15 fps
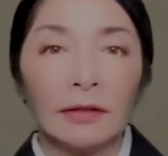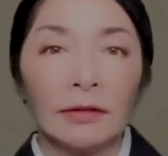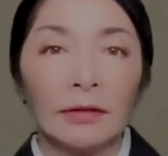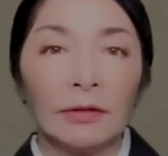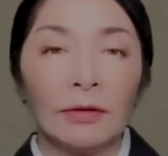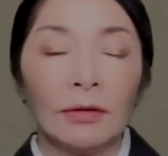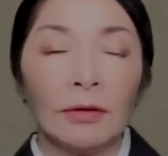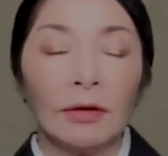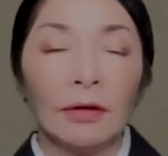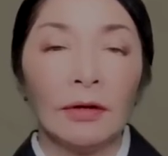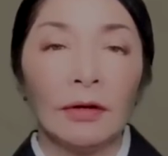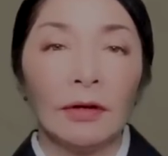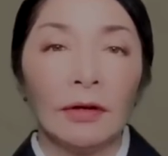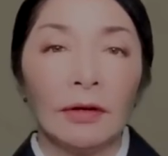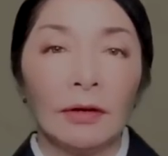と
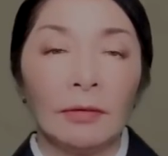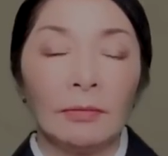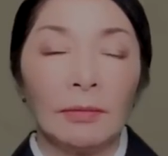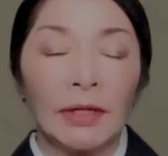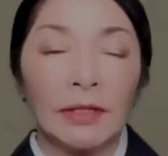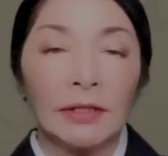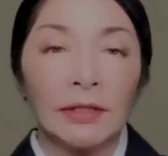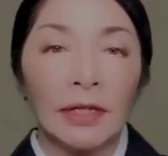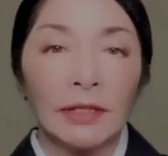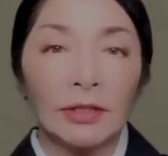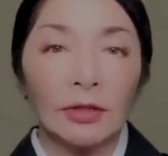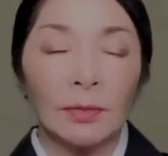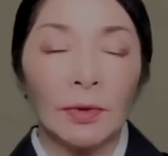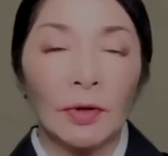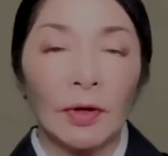水
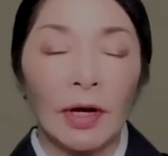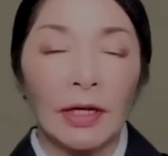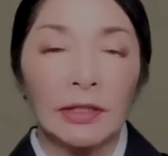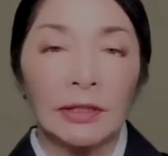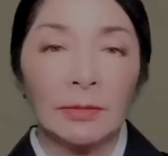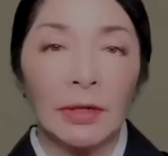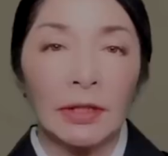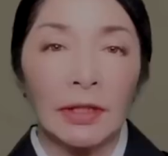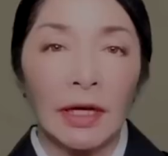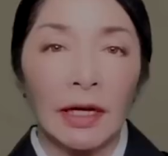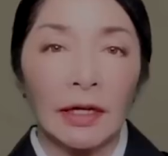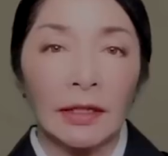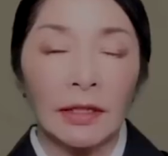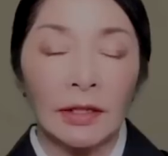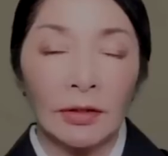遊びを始め
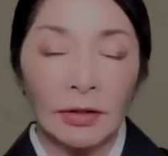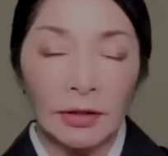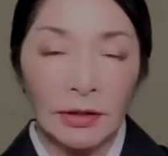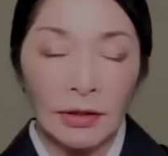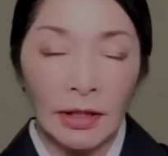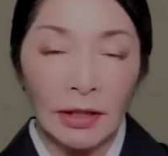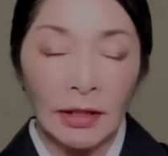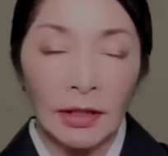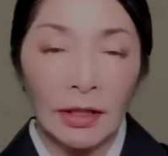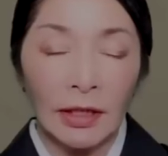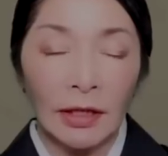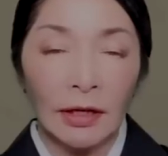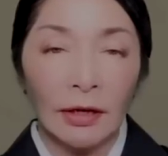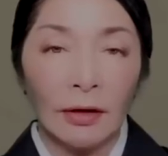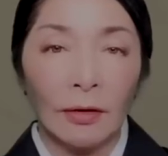たひろしさんに
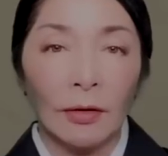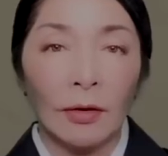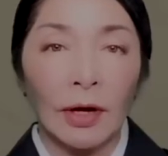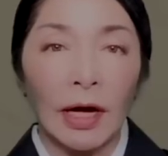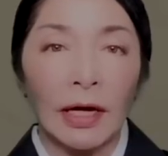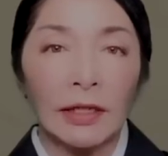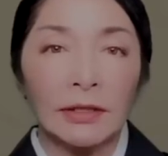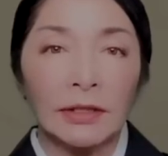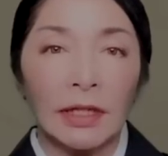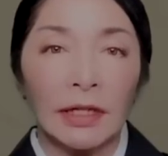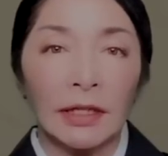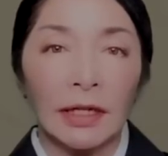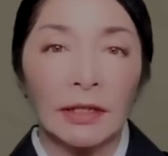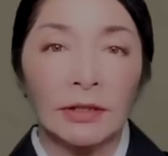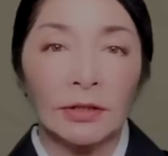お母さ
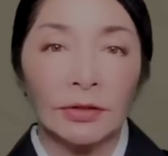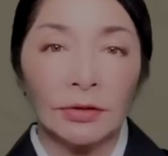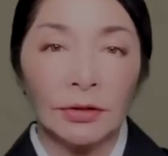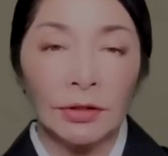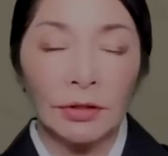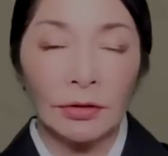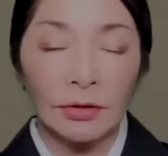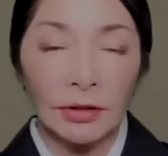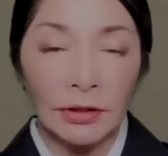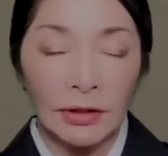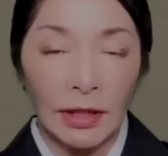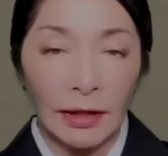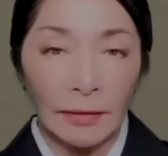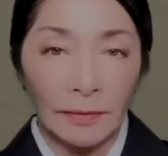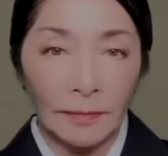んが注意をした